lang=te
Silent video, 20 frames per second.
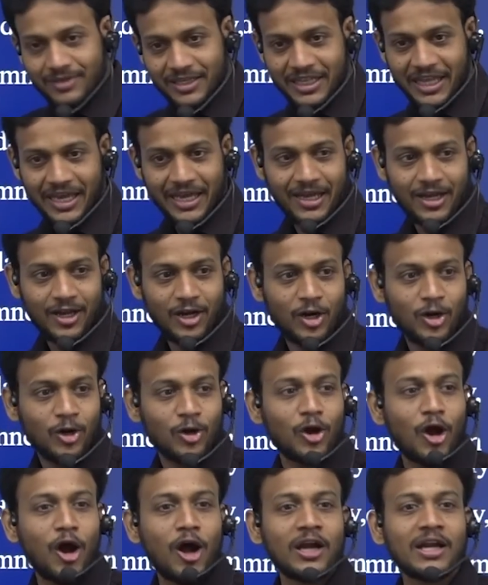ఇదే
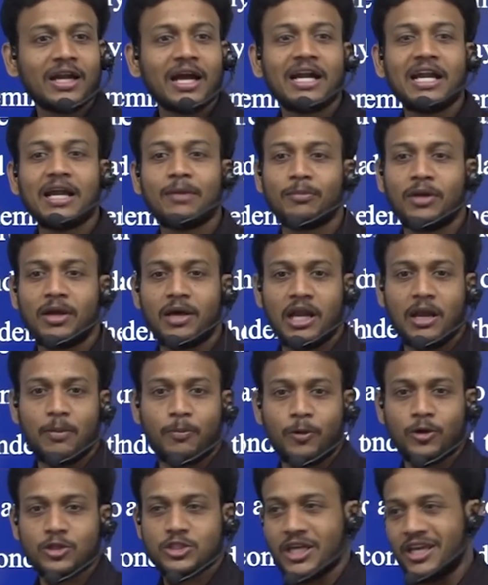నాన్ కండెమ్నరీ
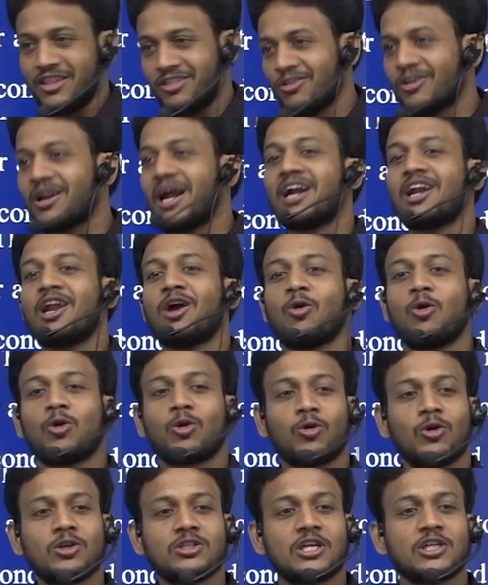అప్రోచ్ ఎందుకురా అట్లా
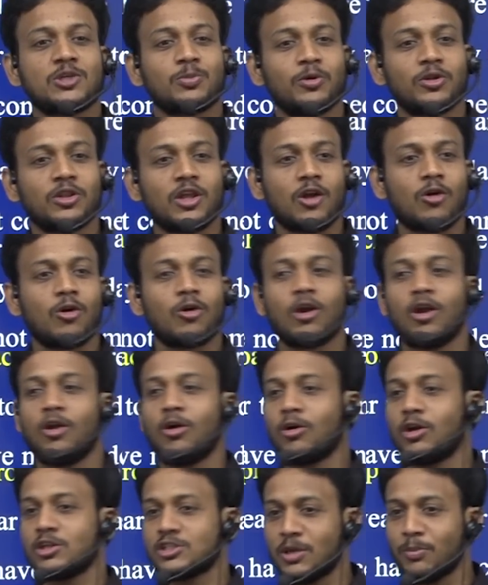కొట్టుకొని చచ్చిపోతారు
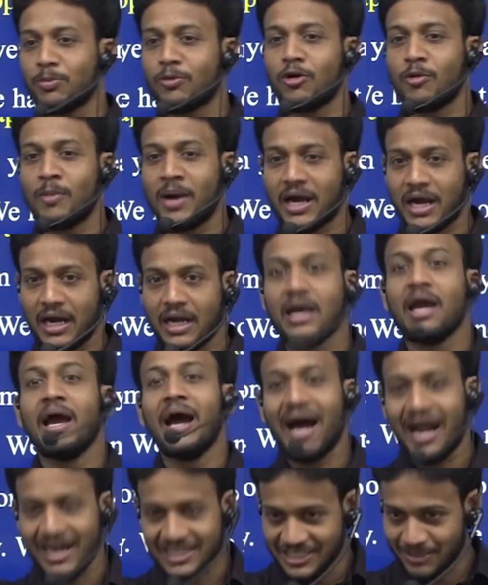ఒకరినొకరు చంపుకోమాకండి
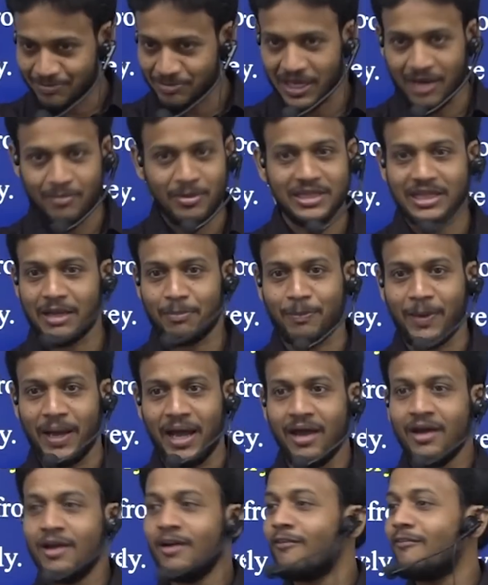అని చెప్తామే తప్ప
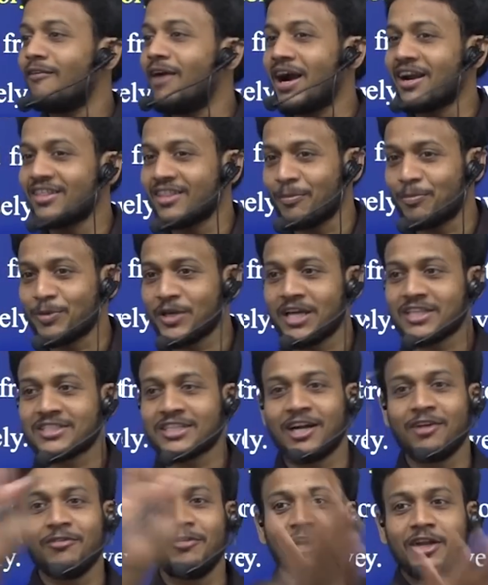వాడు తప్పు
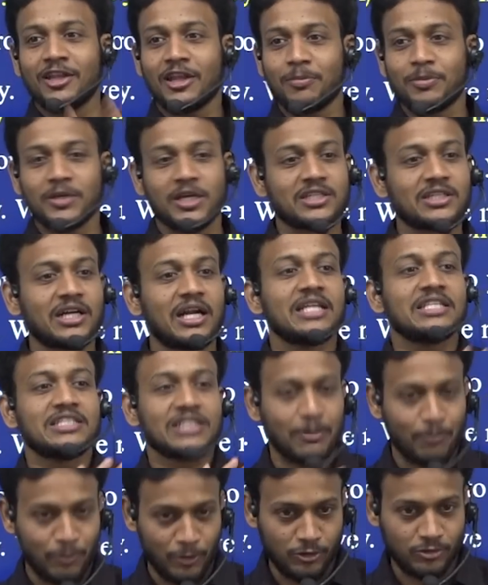చేశాడు వీడు తప్పు చేశాడు అని
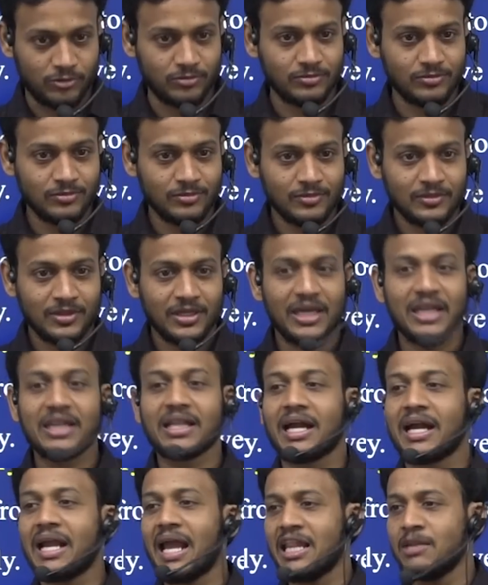చెప్పం
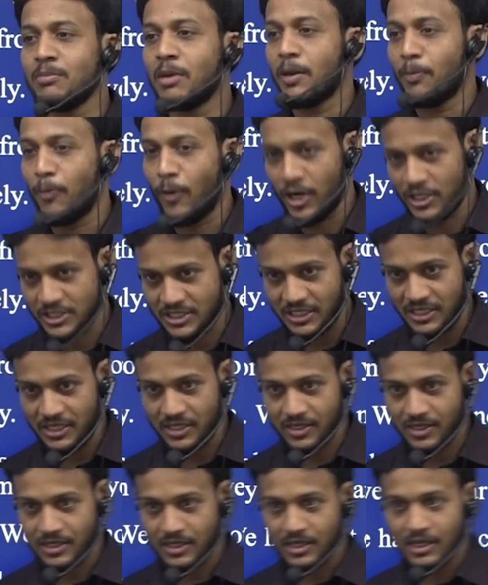ఎందుకంటే అది మన పాలసీ
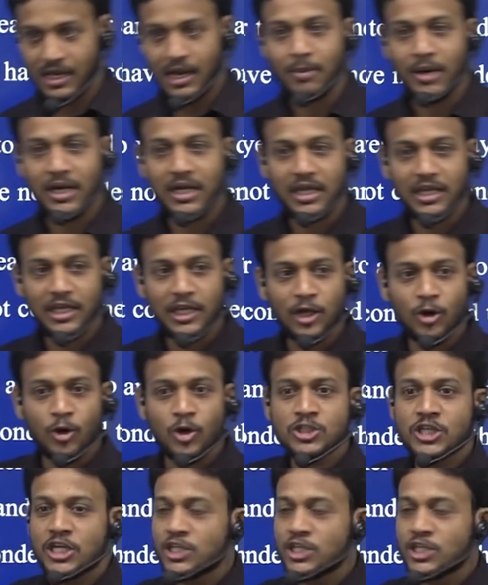కాబట్టి ఈ రోజు